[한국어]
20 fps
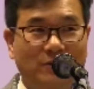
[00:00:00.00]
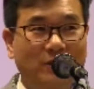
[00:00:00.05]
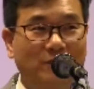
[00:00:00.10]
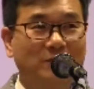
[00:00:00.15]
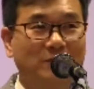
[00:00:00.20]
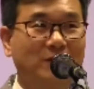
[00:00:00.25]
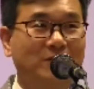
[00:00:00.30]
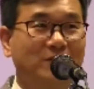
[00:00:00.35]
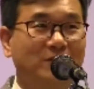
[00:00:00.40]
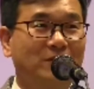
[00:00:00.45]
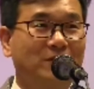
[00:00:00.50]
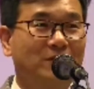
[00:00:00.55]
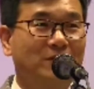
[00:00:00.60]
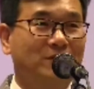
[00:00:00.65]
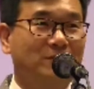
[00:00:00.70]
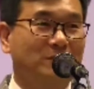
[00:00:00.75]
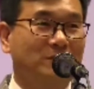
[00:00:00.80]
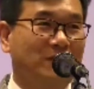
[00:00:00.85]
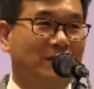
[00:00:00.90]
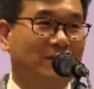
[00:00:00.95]
우리
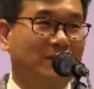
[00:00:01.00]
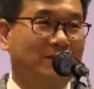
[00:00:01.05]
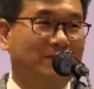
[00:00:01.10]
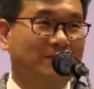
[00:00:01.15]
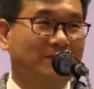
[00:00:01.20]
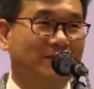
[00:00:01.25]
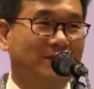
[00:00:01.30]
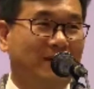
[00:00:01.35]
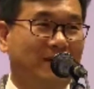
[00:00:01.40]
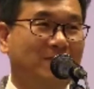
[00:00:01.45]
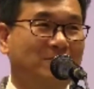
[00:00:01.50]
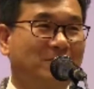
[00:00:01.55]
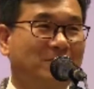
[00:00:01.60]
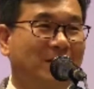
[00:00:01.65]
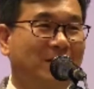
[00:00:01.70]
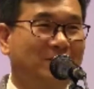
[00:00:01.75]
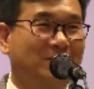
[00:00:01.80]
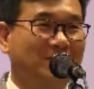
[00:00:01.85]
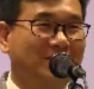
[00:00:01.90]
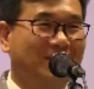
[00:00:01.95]
엄선정 집사님
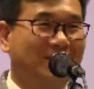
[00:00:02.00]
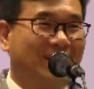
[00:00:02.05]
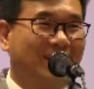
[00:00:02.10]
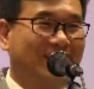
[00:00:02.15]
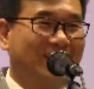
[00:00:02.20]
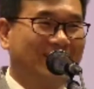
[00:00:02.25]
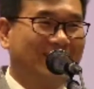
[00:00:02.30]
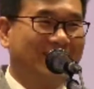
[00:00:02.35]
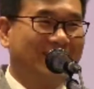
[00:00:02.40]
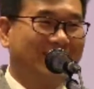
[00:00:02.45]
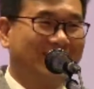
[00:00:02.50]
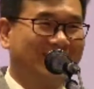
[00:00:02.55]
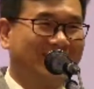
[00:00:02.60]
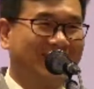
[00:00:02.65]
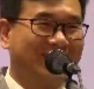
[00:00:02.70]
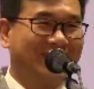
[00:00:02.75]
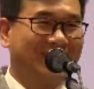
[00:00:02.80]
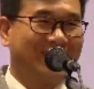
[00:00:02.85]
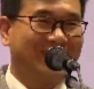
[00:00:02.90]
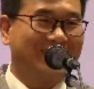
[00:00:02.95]
감사합니다.
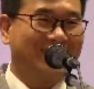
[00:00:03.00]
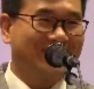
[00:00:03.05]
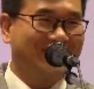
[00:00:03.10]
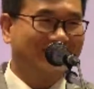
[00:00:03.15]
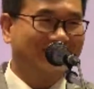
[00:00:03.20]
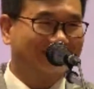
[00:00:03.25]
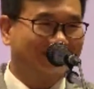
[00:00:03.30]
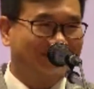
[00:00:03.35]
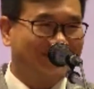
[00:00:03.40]
네.